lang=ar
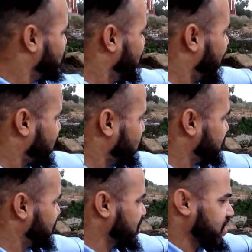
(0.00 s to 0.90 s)
كلها
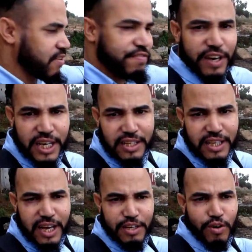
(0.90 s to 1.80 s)
بكوتي
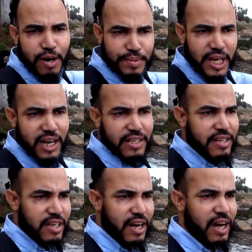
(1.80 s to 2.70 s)
فيضان وامطار
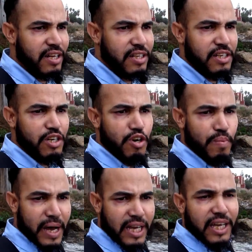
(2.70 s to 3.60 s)
غزيره
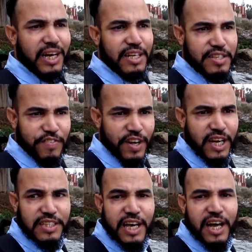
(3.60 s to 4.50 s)
وباقي العاصفه
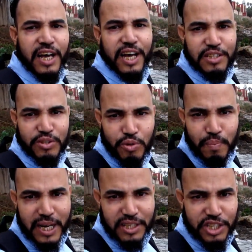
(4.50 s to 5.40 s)
رعديه غادي تكون
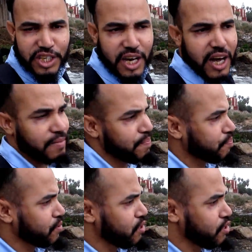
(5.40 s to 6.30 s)
مع العشيه
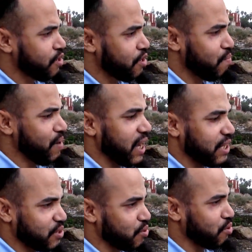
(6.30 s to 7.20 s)
ملي
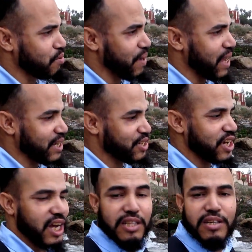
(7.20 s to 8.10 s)
غادي تكون مع
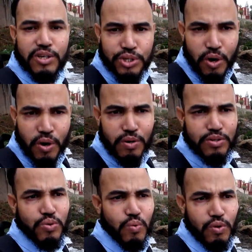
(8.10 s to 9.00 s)
العشيه غادي نرجعوا
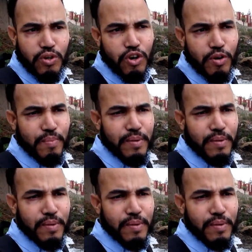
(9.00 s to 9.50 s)
نصوروا لكم